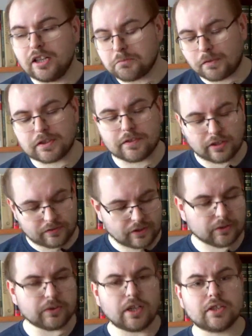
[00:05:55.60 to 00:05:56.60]
pomocy
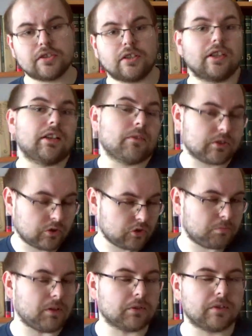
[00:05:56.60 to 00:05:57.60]
filozofia rozjeżdża, no ale może ktoś
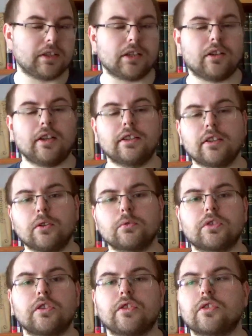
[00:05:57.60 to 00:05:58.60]
już planuje na kolejny rok
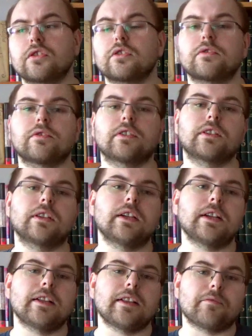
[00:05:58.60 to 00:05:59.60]
uczestniczyć w
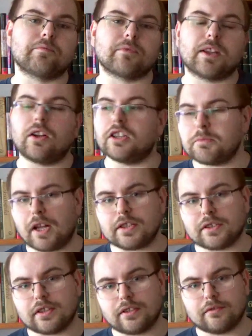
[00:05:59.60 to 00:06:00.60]
mm,
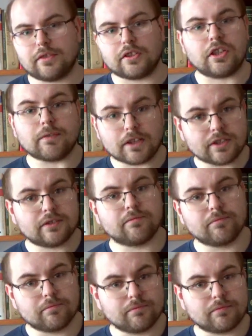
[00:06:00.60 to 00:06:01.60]
olimpiadzie. Jeżeli macie,
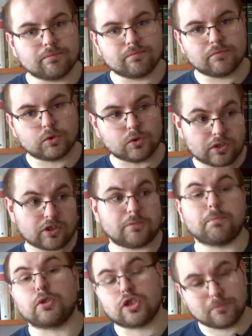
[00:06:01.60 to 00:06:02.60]
mm, czujecie,
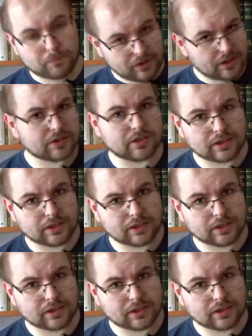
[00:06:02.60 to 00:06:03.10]
że potrzebujecie